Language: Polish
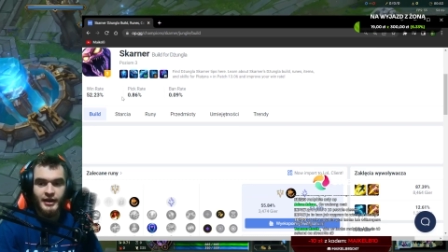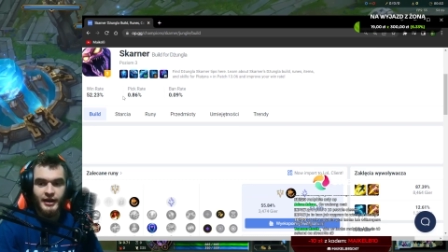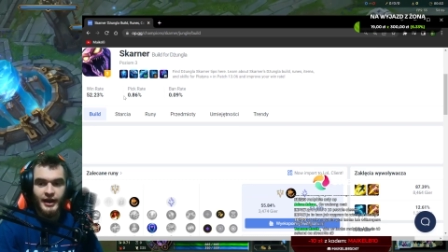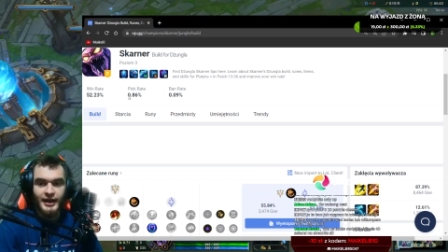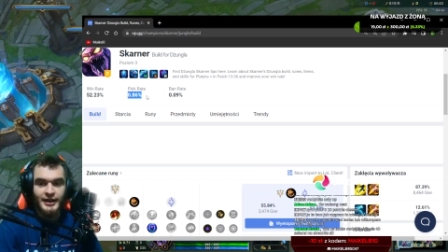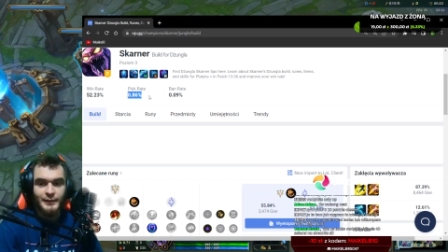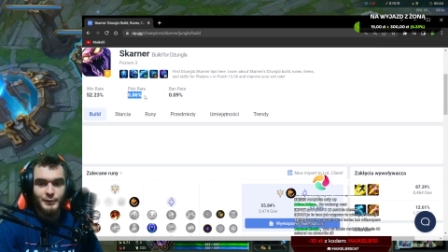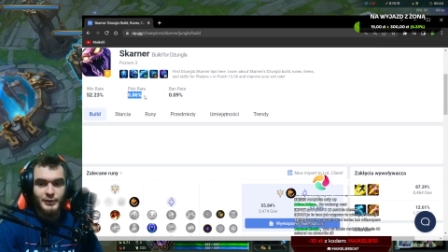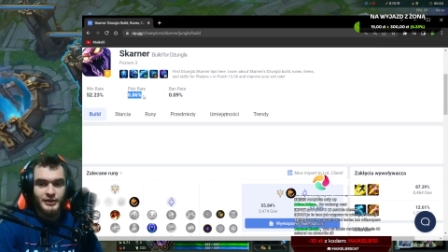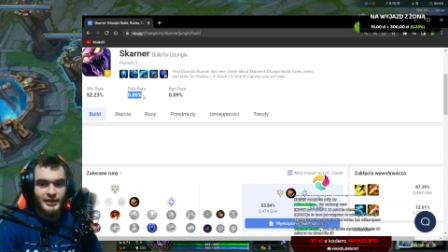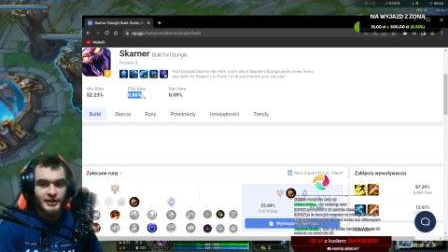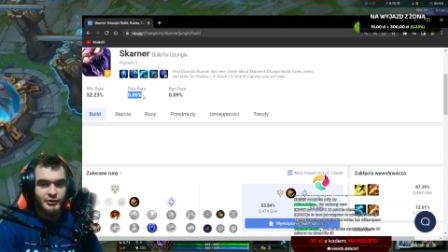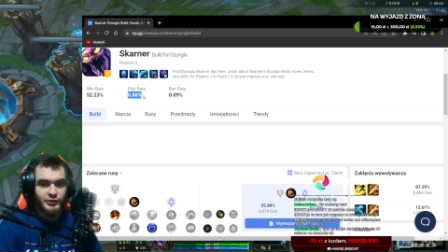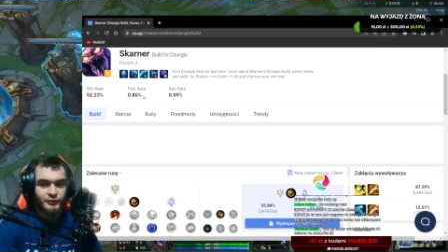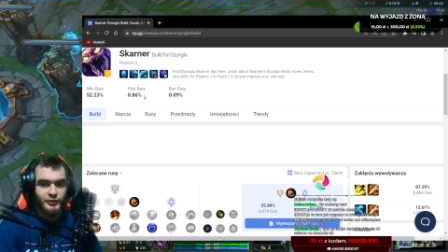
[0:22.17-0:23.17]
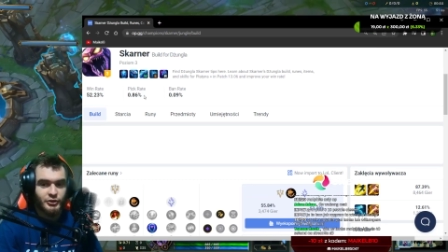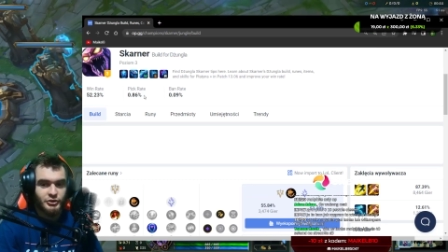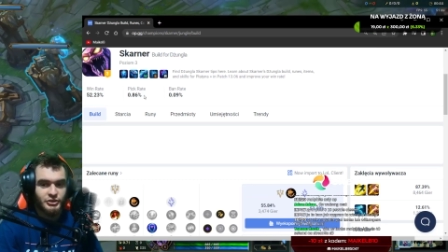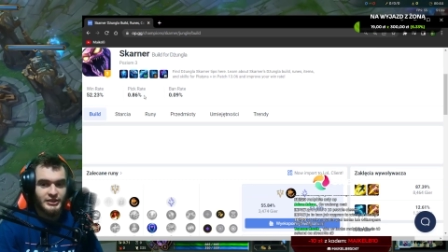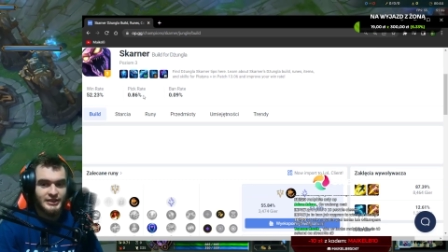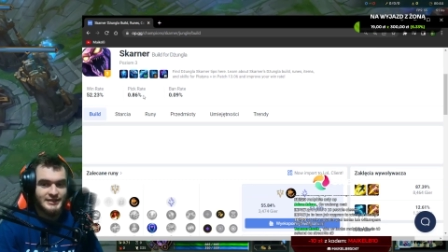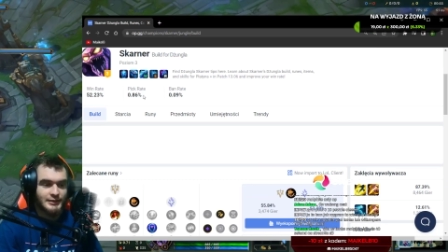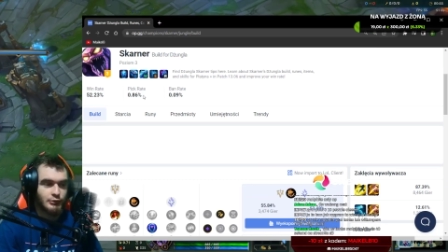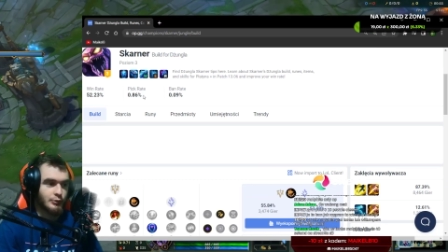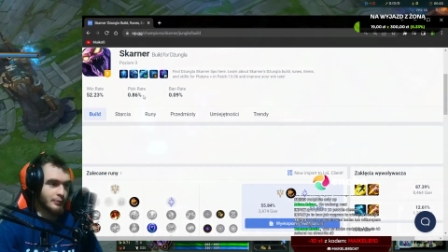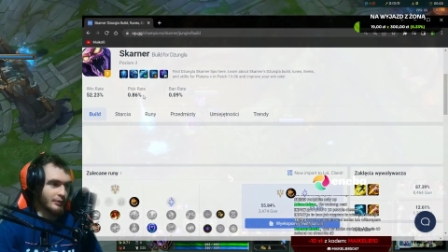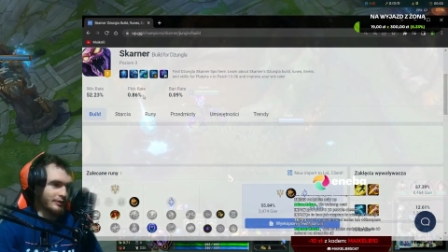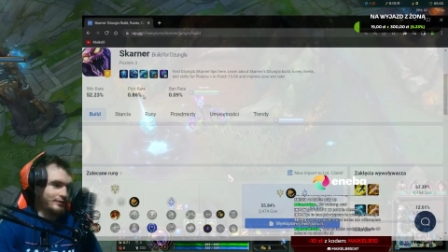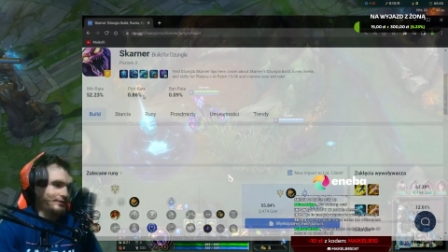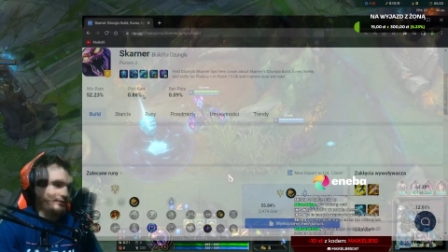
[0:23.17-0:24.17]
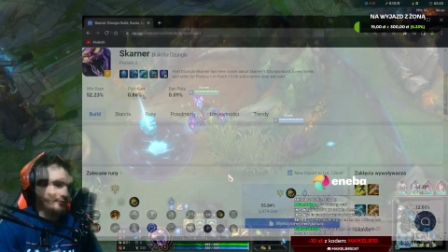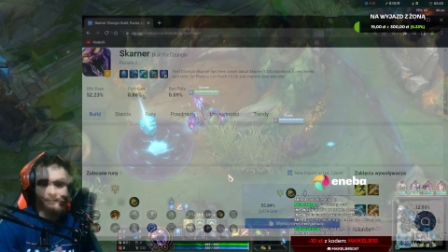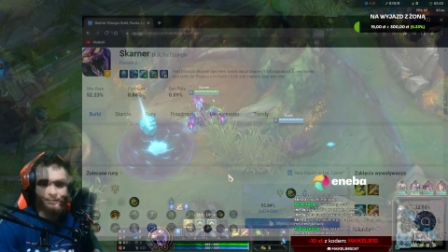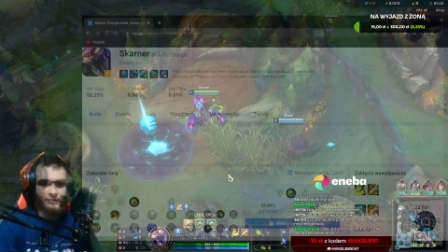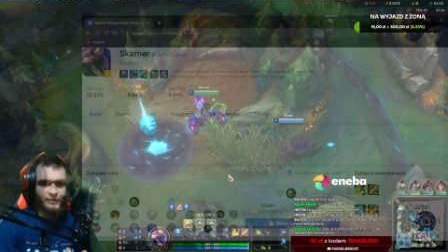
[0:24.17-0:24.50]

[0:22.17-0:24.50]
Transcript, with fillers: ale pick ratio wynosi niecały procent.